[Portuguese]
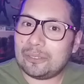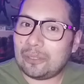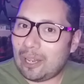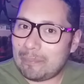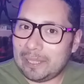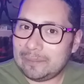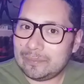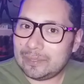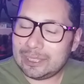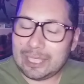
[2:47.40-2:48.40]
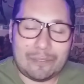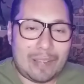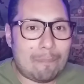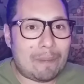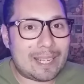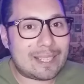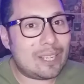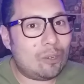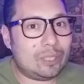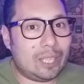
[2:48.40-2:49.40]
Tobey. Se ele vai
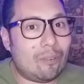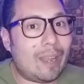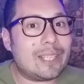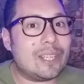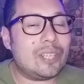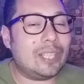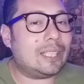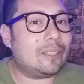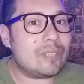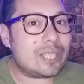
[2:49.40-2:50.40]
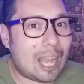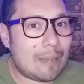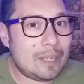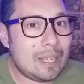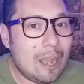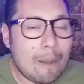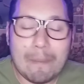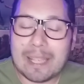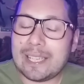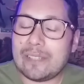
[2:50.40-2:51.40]
aparecer ou não, a gente ainda não sabe,
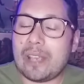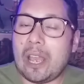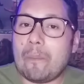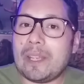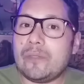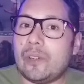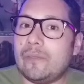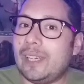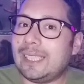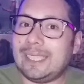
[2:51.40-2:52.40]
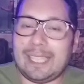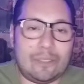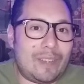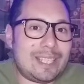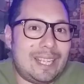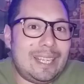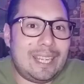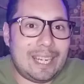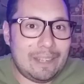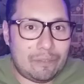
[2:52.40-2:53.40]
mas se isso realmente for verdadeiro, vai ser
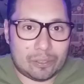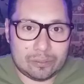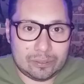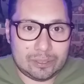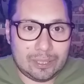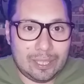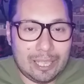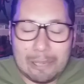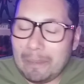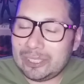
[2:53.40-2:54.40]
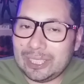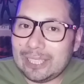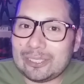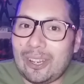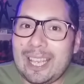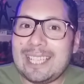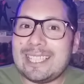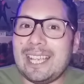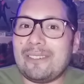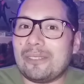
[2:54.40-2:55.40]
incrível. Imagina só
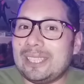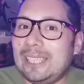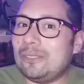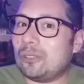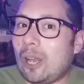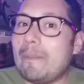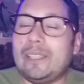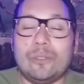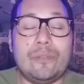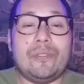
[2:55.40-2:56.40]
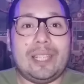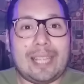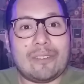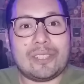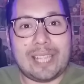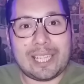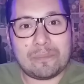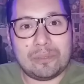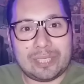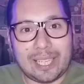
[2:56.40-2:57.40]
eles recrutando Tobey no final de
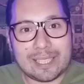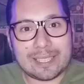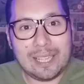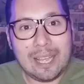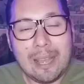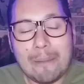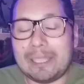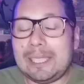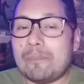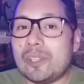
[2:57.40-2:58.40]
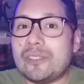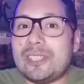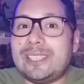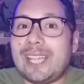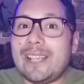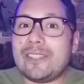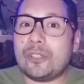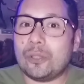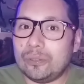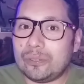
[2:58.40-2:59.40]
Deadpool 3, para depois os três
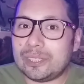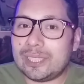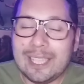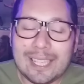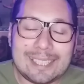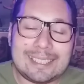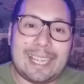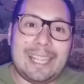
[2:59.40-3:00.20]
juntos estarem